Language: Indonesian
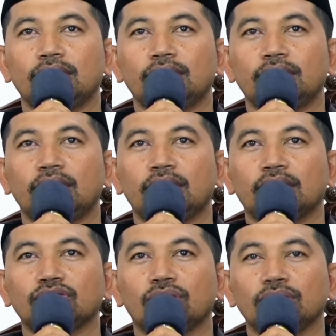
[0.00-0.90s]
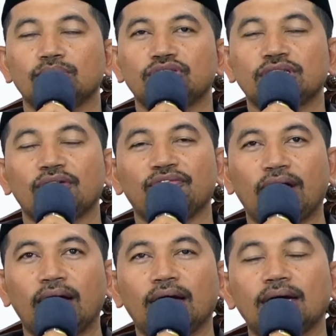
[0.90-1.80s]
Innaka sahibus
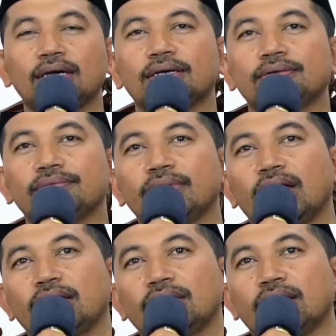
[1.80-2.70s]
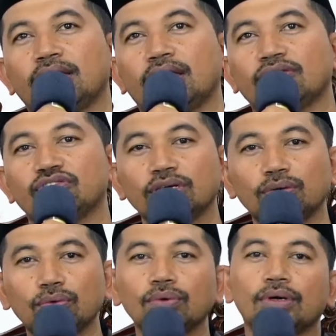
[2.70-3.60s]
safa'ah antan nasiru